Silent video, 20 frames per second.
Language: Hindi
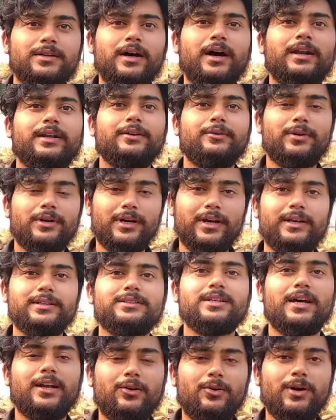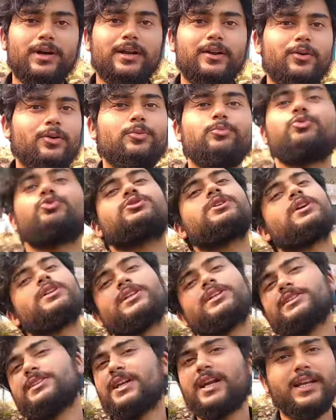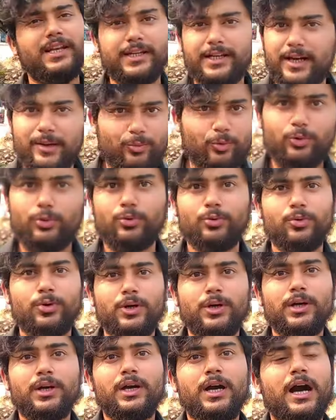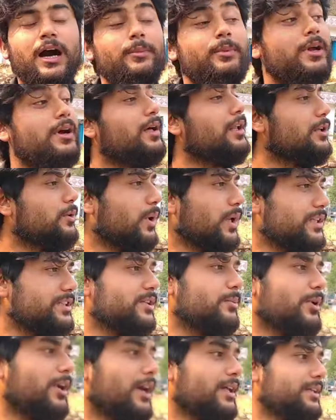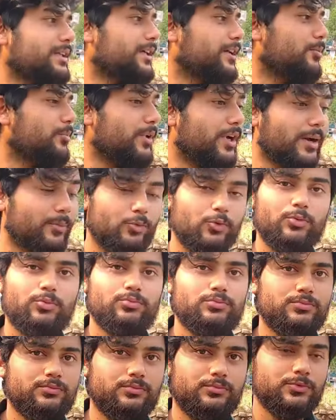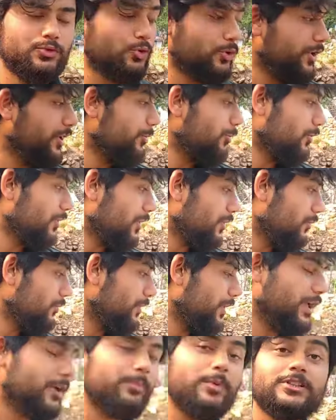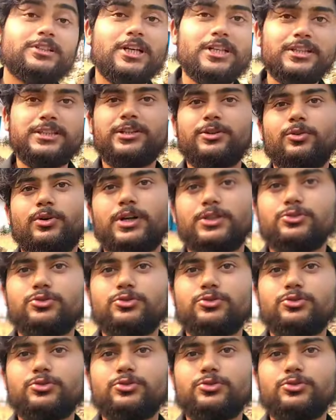हरी वगैरह चारा वगैरह और भूसा कितना लेना है आपको लोग अब यहाँ हल्द्वानी से मंगाते हैं अब मैं आपको झूठ नहीं बोल रहा हूँ एक पचास किलो का